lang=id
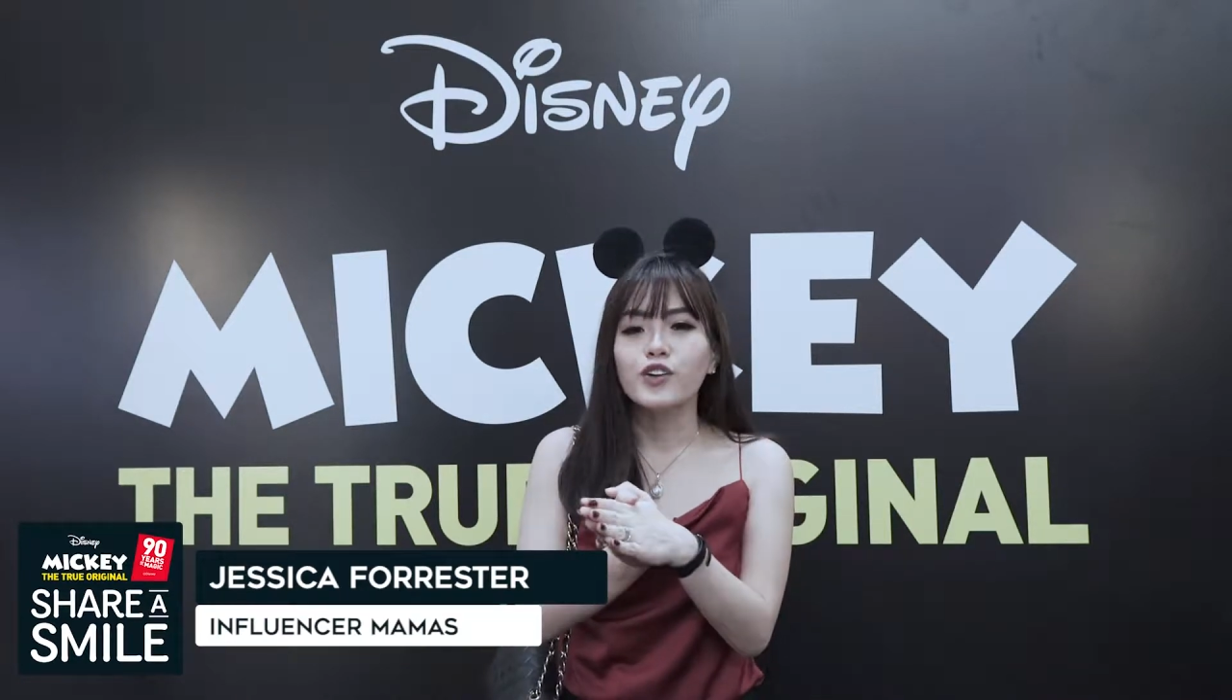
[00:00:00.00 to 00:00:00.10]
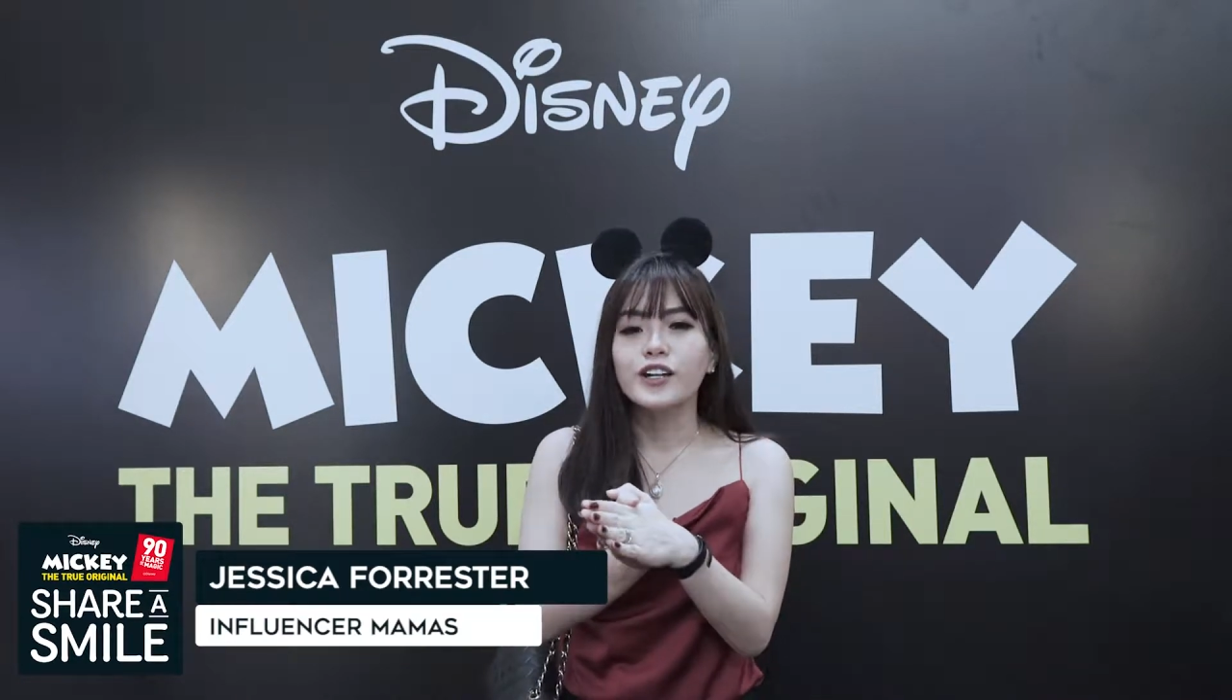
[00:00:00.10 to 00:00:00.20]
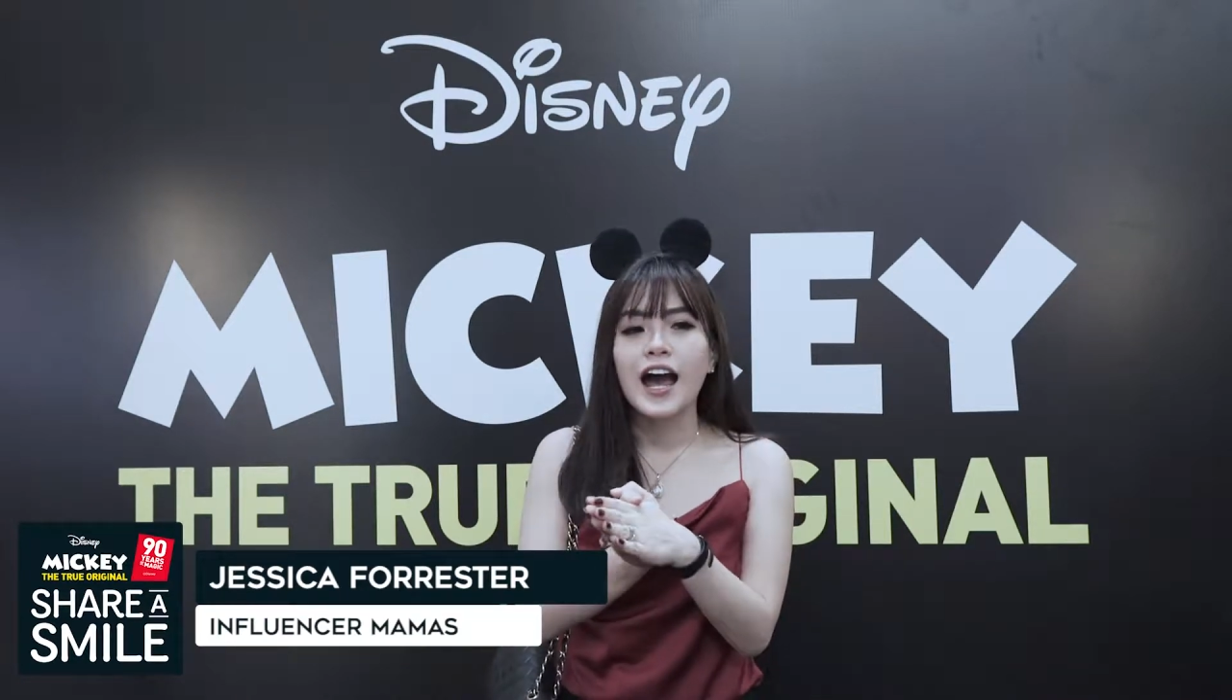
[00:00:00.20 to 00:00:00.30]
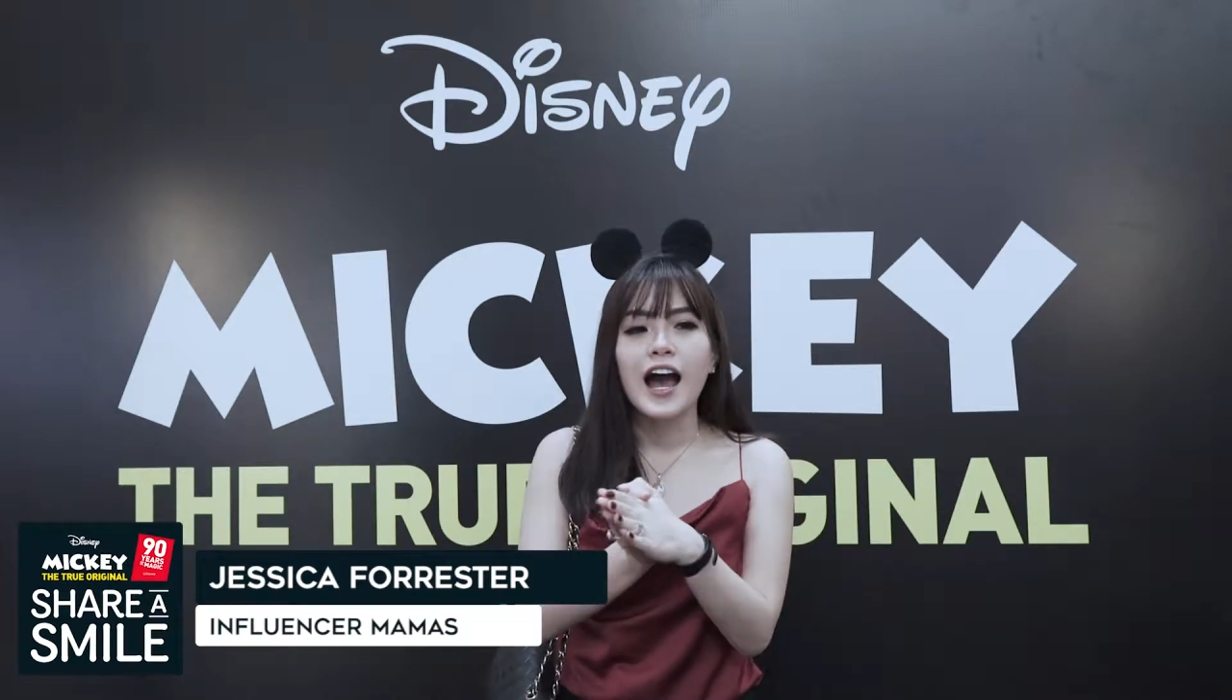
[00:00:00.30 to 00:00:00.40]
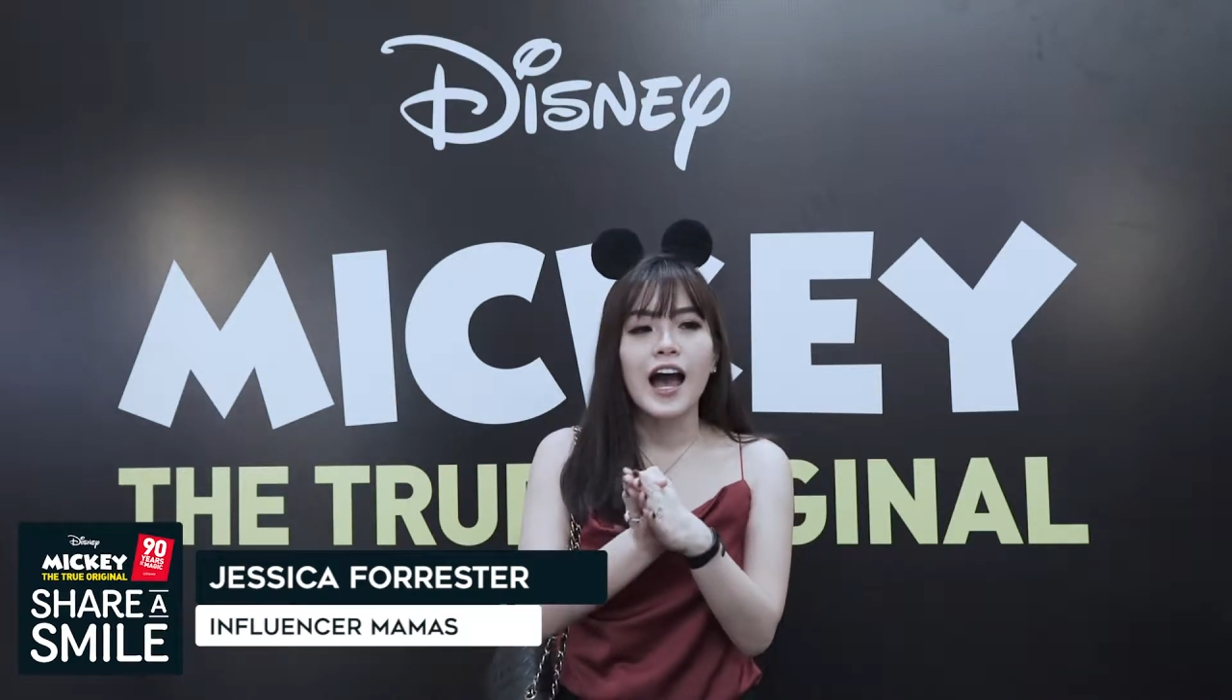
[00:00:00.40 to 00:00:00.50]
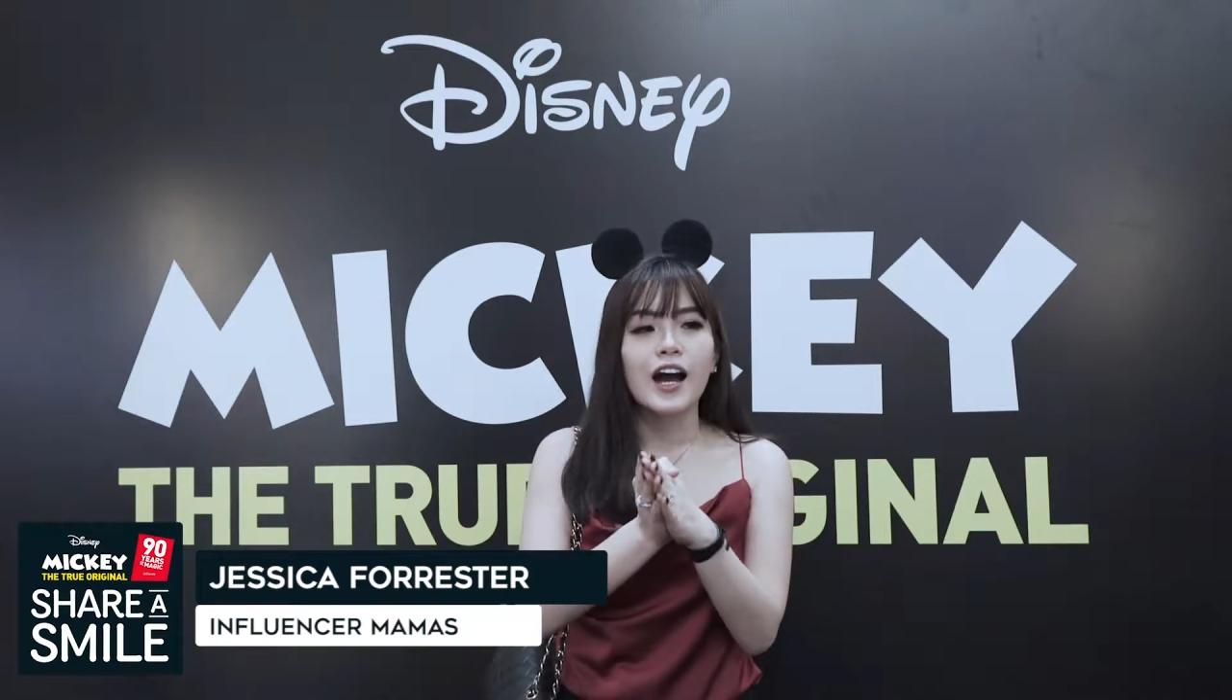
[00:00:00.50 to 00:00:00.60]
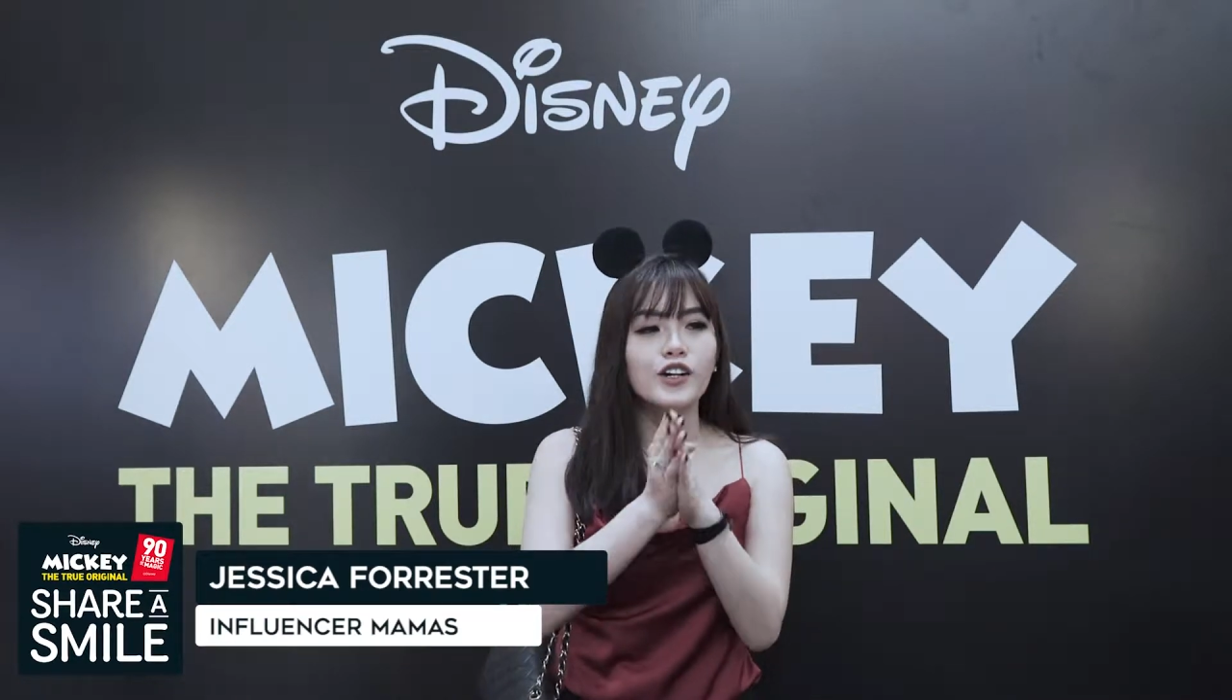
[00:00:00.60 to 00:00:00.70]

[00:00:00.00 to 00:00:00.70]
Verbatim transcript: udah